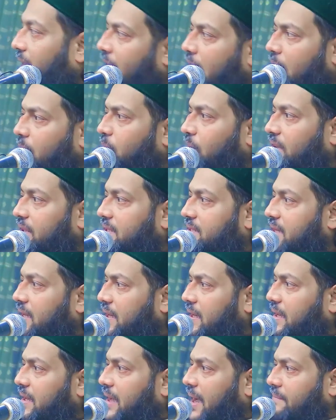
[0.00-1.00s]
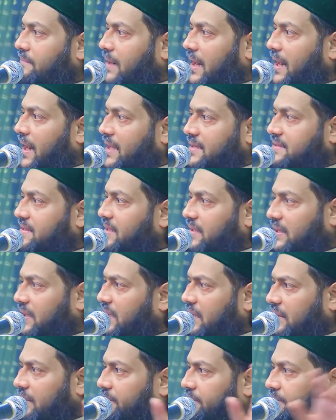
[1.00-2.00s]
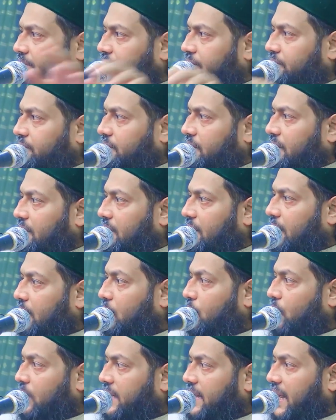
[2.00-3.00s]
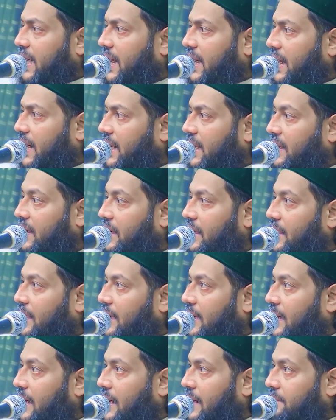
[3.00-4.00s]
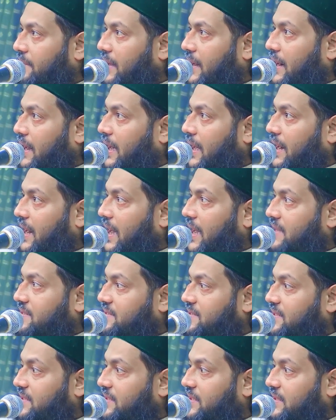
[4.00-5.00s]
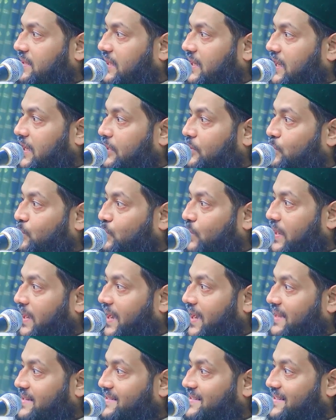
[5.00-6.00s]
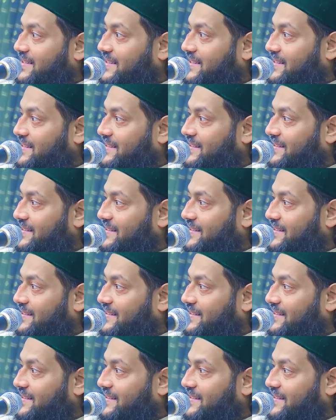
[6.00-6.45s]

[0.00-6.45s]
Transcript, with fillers: এরাও বলতেছে আমরা রাজনীতি করি না আমরা রাজনীতি থেকে দূরে আছি